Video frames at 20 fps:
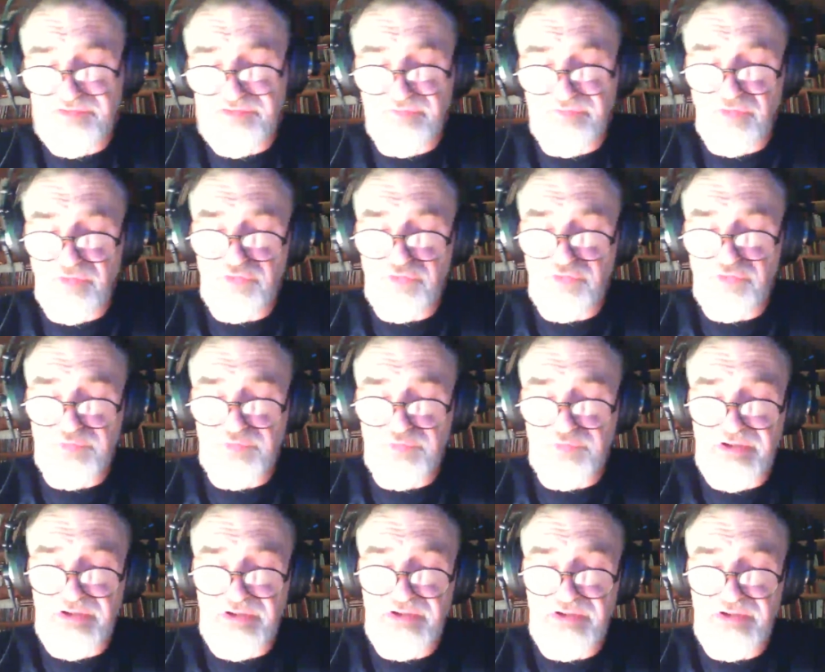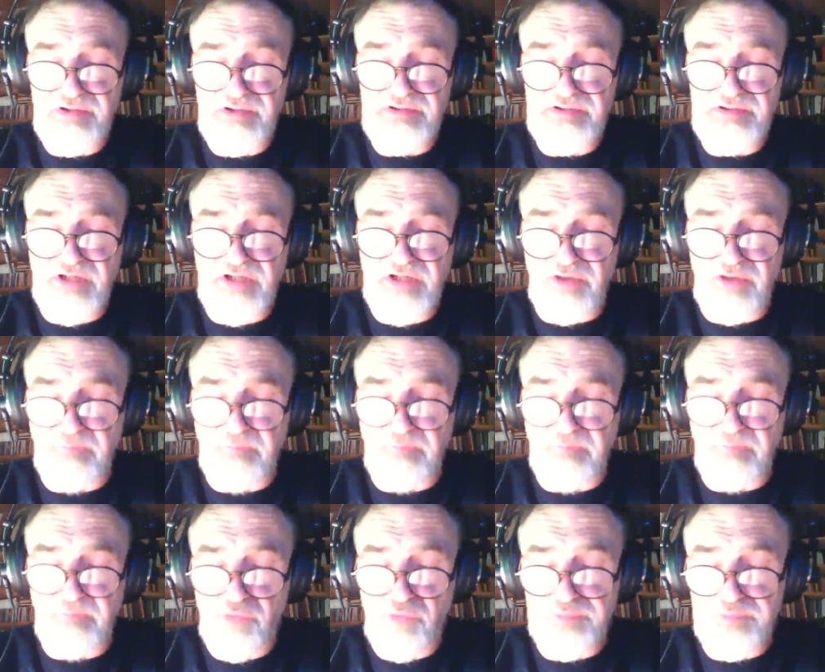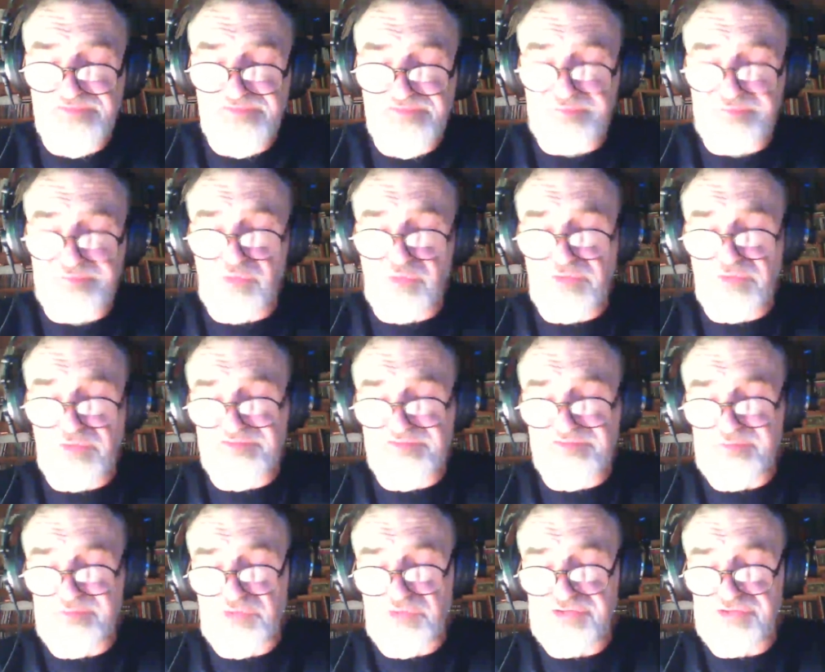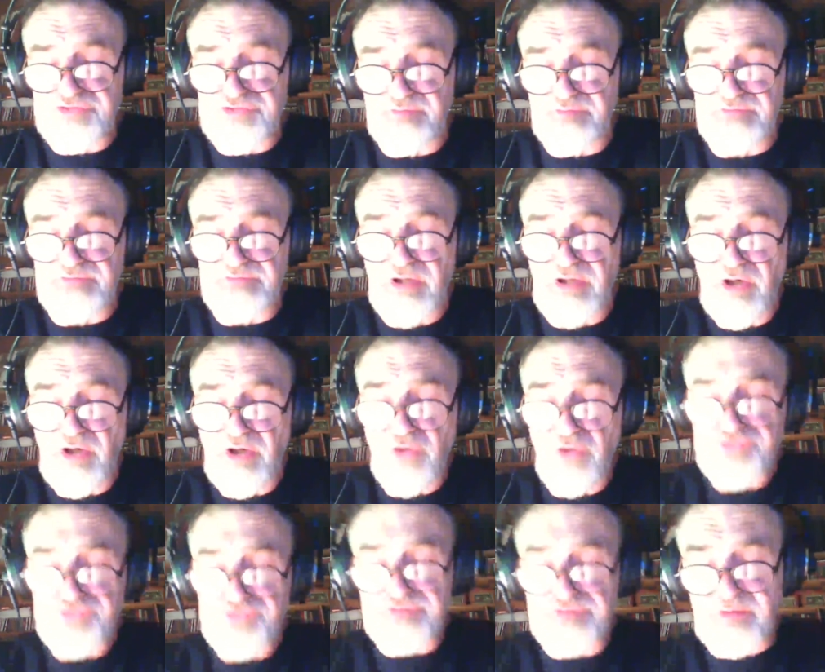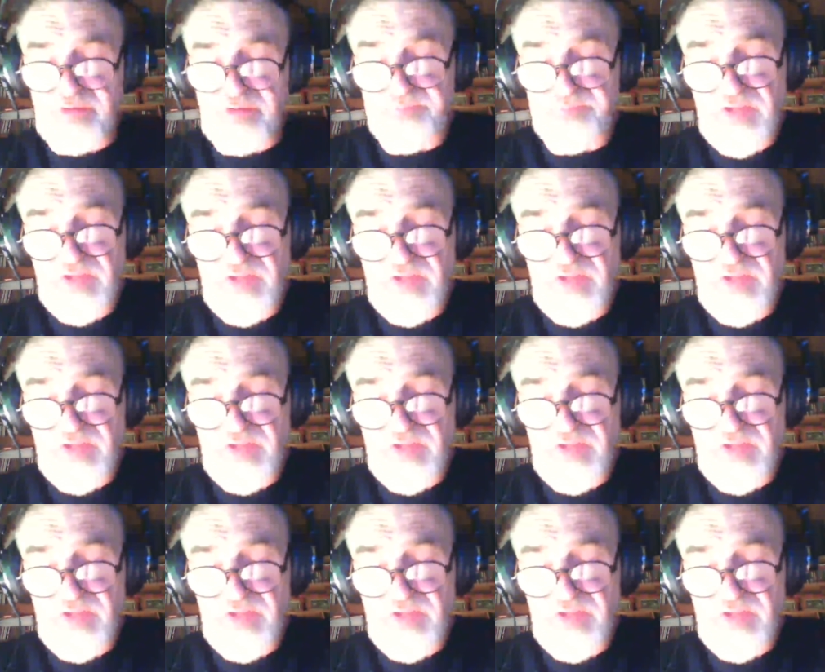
się wokół mnie, jak małpy z płonącymi oczami, oczyma.